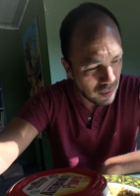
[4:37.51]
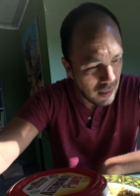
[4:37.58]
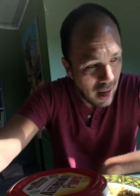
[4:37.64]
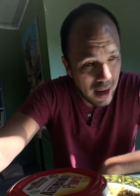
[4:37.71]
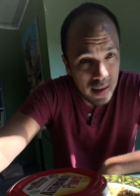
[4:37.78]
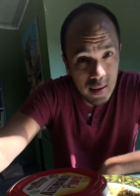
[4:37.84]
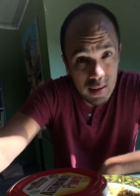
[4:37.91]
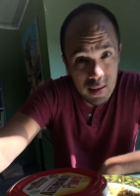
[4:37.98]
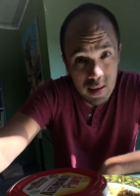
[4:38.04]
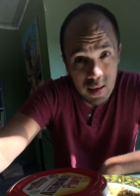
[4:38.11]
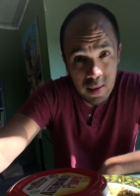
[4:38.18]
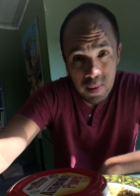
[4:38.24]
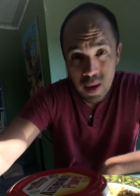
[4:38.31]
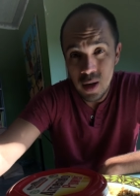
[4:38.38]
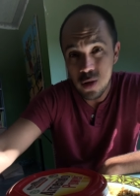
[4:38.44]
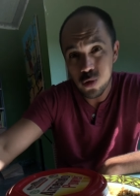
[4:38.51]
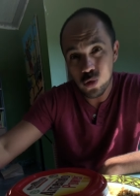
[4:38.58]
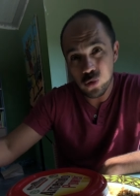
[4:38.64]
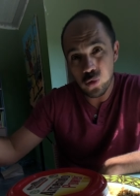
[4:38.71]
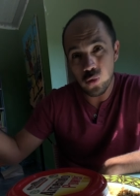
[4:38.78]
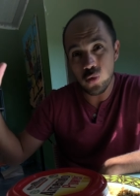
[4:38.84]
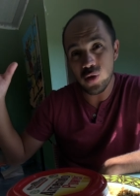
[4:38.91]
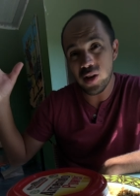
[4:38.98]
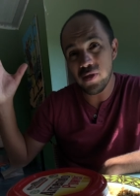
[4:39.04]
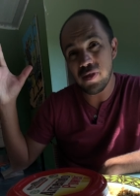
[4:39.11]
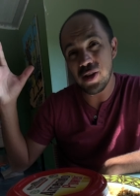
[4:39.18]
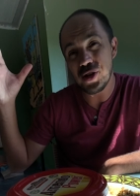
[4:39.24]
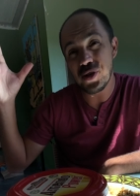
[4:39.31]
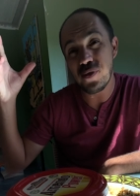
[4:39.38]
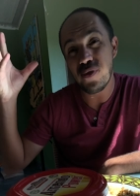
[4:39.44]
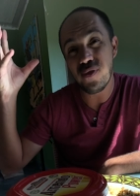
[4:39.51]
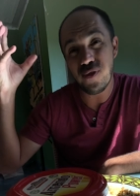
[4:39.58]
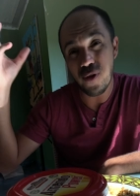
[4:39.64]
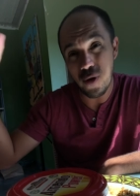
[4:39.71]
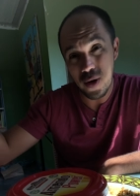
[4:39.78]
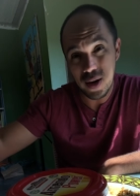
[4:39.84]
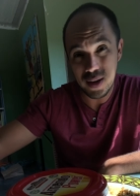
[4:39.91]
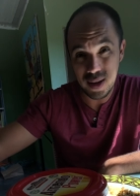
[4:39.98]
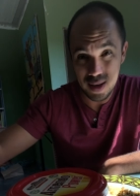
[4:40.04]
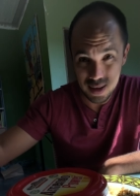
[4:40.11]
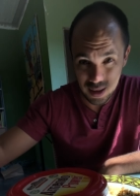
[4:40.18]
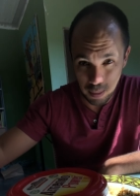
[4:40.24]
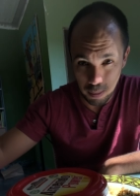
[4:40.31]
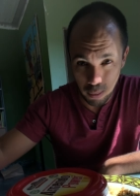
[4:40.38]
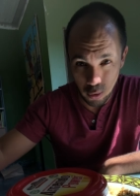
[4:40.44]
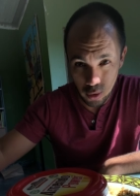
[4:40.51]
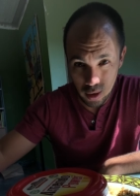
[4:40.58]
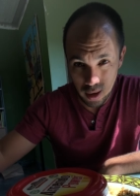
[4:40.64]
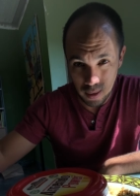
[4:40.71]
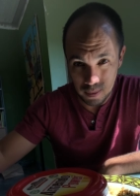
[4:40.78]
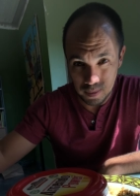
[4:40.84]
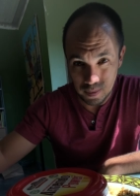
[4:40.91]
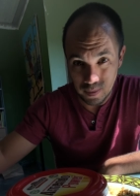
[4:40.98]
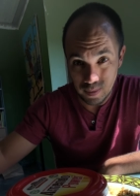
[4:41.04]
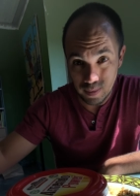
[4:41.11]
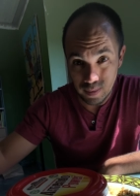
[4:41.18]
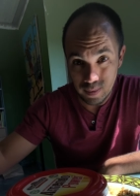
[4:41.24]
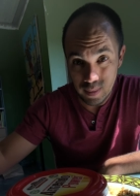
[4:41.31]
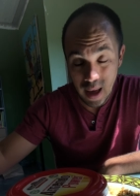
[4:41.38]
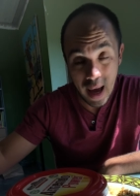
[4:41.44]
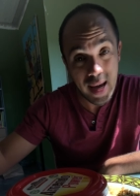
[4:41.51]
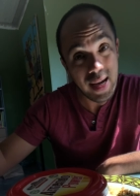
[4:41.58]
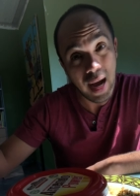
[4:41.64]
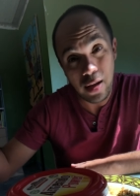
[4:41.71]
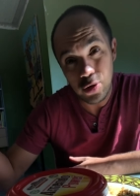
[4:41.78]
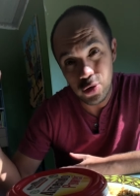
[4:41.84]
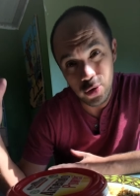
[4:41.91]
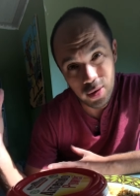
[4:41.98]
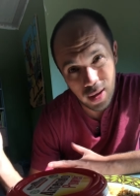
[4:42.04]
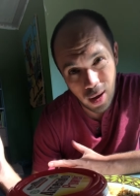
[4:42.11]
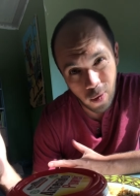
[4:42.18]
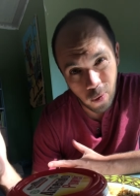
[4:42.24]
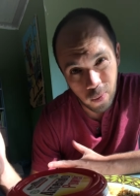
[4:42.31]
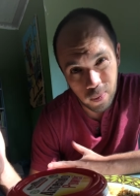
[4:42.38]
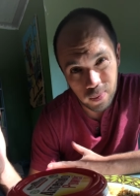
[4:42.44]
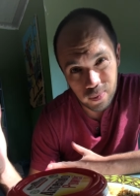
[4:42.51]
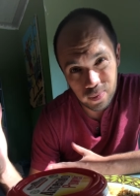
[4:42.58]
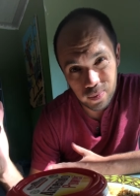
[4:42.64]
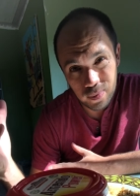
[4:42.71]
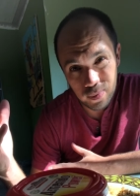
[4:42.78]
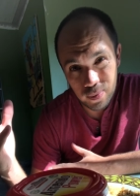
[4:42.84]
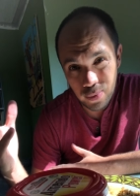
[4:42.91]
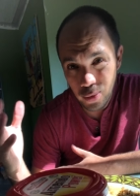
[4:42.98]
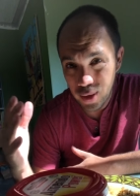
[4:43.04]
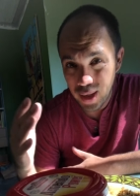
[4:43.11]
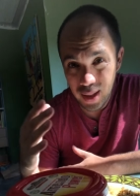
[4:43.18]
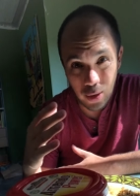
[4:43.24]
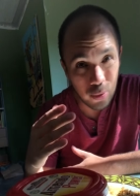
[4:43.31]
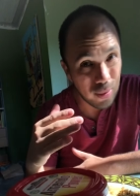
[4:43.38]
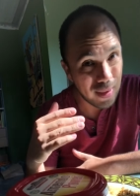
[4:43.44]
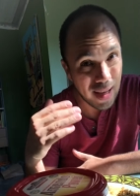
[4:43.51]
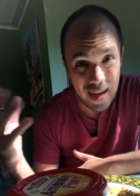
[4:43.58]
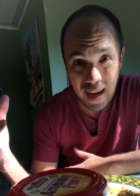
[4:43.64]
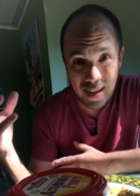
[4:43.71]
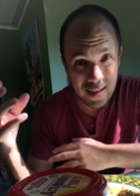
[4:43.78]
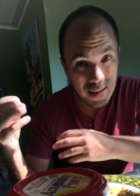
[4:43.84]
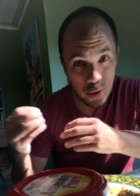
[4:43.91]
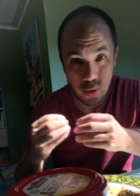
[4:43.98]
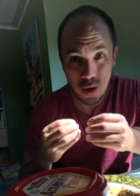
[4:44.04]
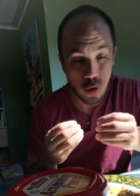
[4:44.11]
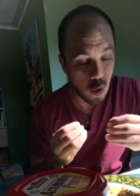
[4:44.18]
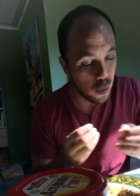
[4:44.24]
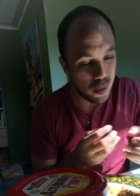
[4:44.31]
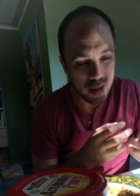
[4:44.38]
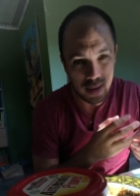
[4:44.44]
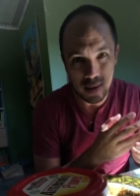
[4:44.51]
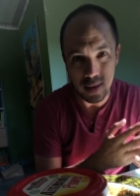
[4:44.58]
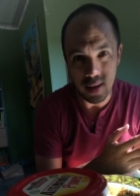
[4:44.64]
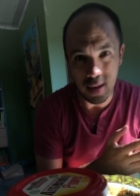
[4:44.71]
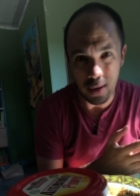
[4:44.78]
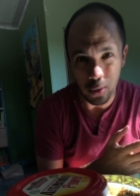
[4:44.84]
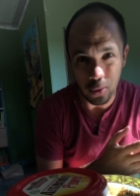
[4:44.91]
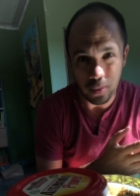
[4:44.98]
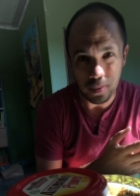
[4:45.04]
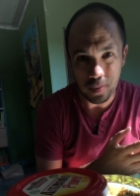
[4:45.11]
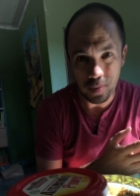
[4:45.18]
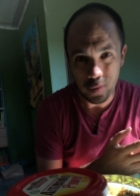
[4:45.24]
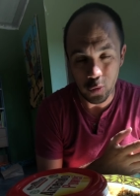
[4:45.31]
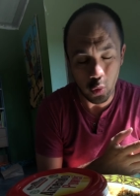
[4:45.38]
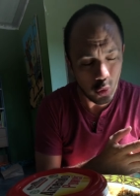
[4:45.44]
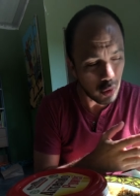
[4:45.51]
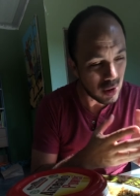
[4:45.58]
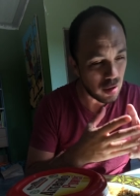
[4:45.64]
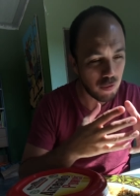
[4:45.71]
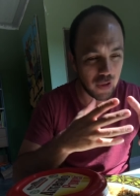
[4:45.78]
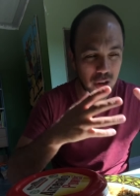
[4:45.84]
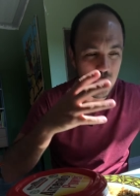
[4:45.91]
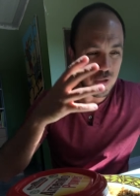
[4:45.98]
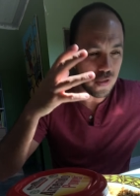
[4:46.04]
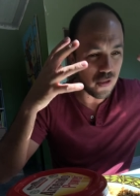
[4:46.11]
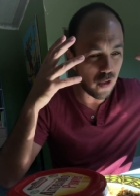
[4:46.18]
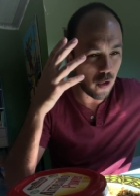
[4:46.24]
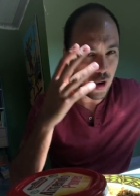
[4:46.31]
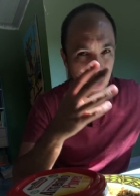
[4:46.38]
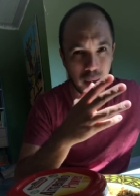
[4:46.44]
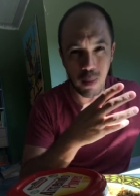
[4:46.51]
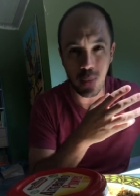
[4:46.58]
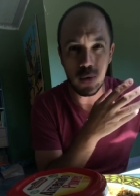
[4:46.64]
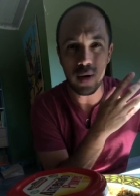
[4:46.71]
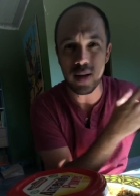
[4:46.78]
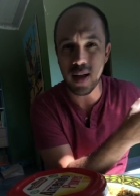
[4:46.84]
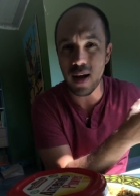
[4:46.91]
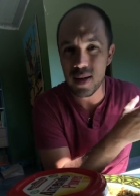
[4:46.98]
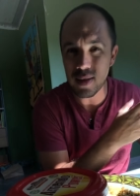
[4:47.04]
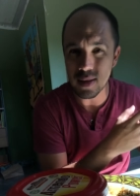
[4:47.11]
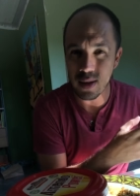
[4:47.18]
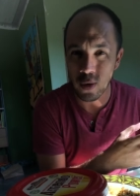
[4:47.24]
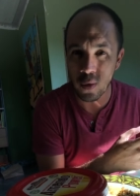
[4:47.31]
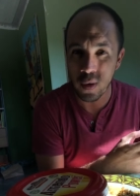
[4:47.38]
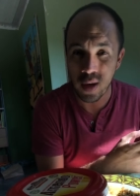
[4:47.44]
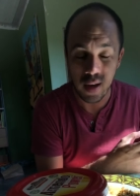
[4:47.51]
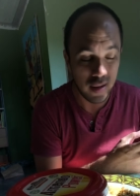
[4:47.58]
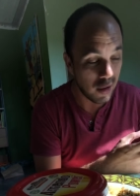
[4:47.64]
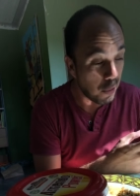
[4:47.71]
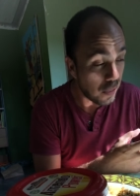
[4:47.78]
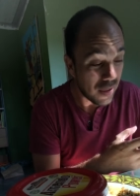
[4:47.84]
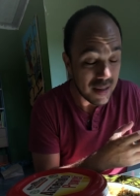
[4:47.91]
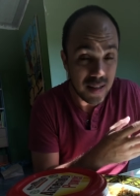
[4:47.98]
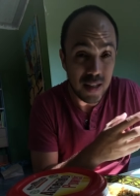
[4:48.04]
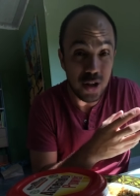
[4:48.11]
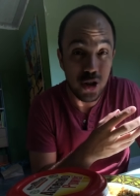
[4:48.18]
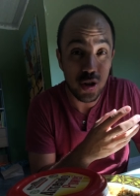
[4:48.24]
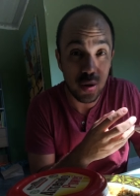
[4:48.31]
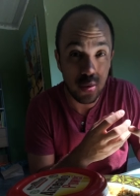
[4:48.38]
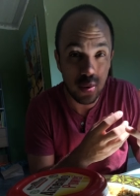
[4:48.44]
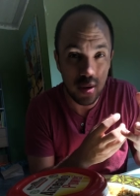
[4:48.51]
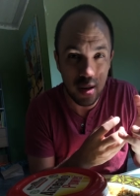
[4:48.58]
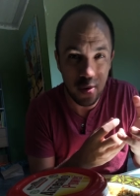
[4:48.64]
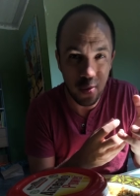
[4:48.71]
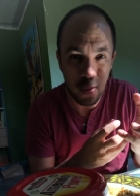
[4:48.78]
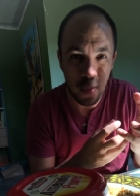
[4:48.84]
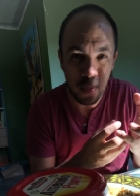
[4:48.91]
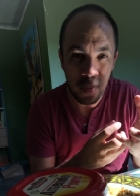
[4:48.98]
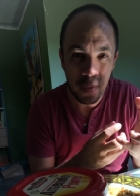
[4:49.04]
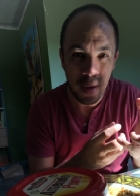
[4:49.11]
Ainda assim, tudo o que vem de fora dessa bolha é irracional, porque não tem razão que compreenda aquilo. Tudo que vem de fora da bolha da razão não faz sentido nenhum.